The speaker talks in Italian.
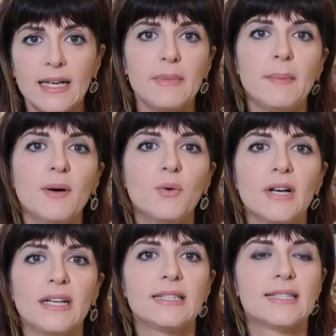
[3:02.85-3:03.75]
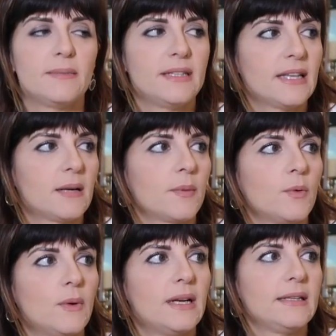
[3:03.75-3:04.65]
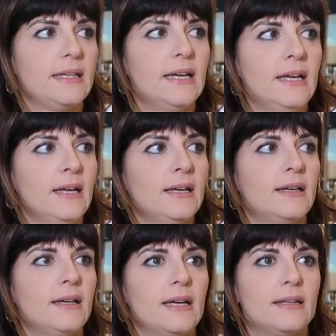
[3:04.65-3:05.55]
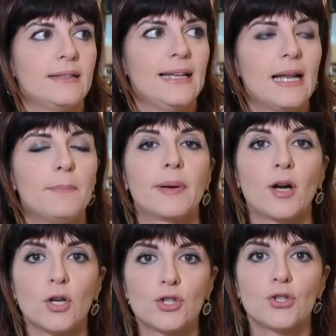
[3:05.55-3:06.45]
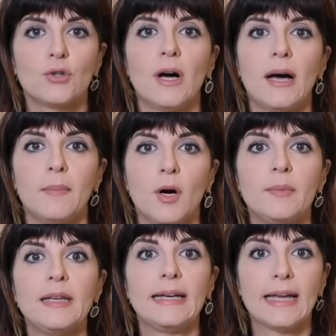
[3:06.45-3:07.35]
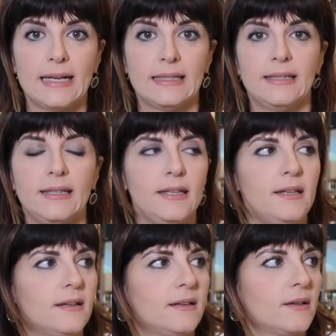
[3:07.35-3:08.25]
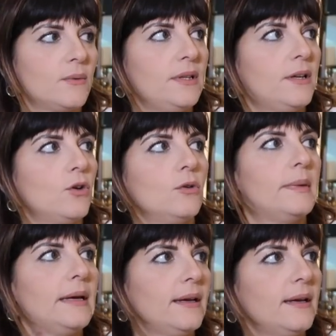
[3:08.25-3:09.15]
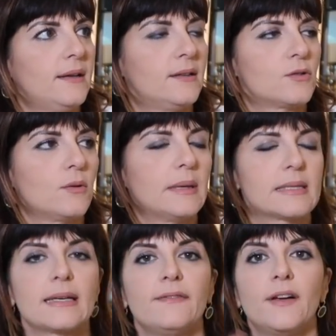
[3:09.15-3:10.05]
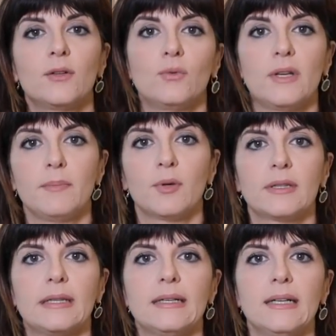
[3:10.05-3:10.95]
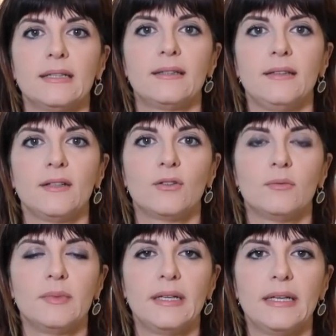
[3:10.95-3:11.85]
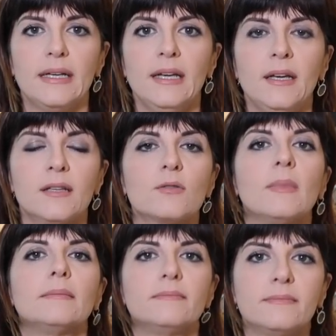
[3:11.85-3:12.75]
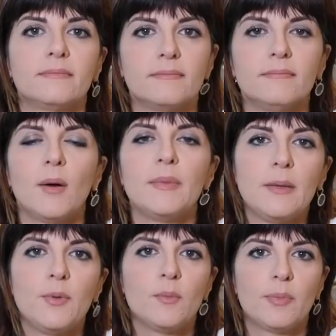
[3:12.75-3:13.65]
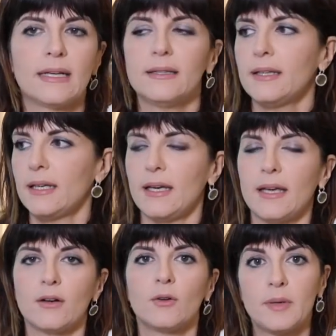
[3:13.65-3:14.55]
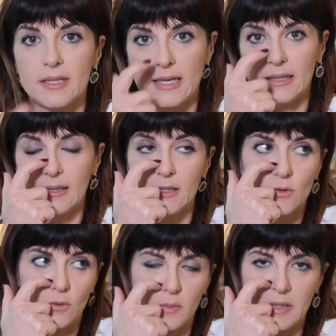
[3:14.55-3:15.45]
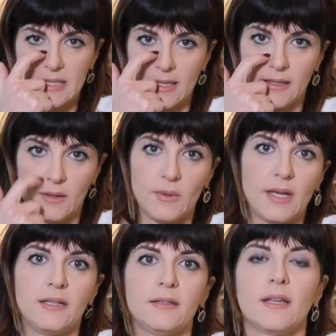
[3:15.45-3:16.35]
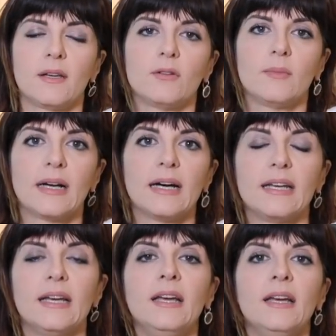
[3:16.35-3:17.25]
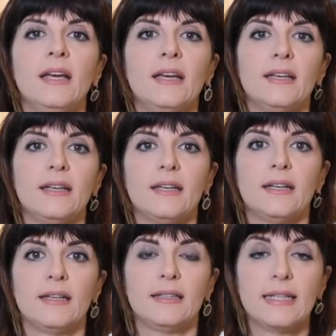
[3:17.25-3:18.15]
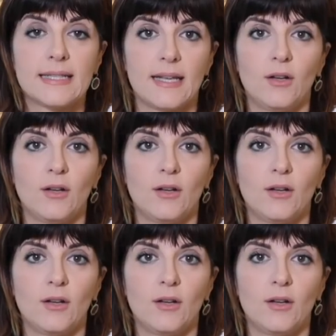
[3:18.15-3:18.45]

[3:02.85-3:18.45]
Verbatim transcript: La mia paura inizialmente era proprio quella di, eh, dell'approccio a mobili grandi, eh, quindi come insomma, scaffalature importanti, come insomma, mh, mm, mobili più importanti che erano presenti e sono presenti qui all'interno magari eh, del